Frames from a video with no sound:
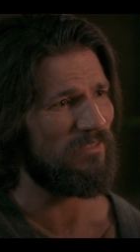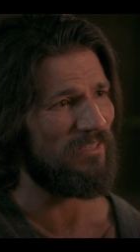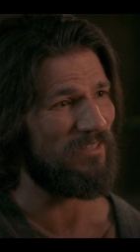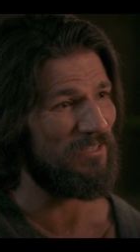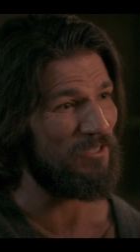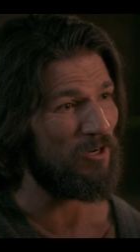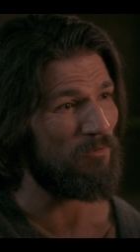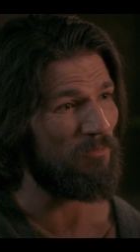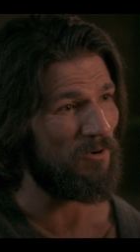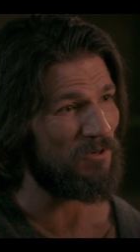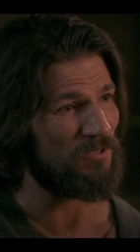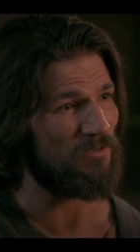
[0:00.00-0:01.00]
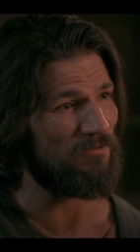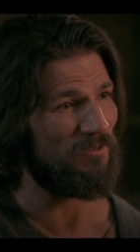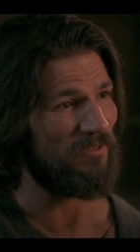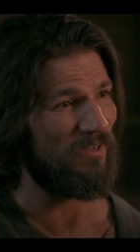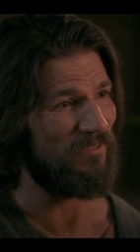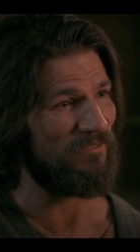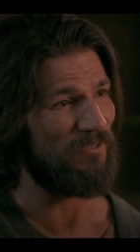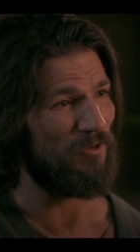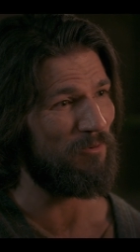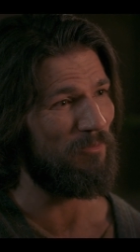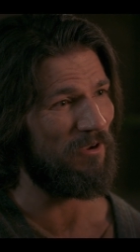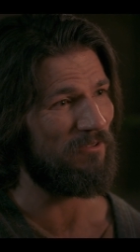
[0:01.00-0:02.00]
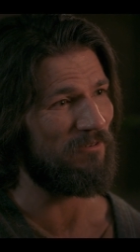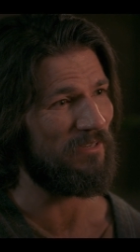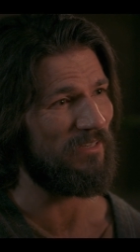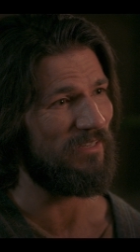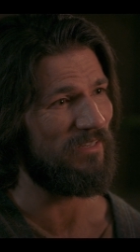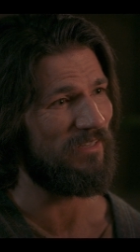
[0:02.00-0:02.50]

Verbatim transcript: 腹からに対して憐れみ深くありなさ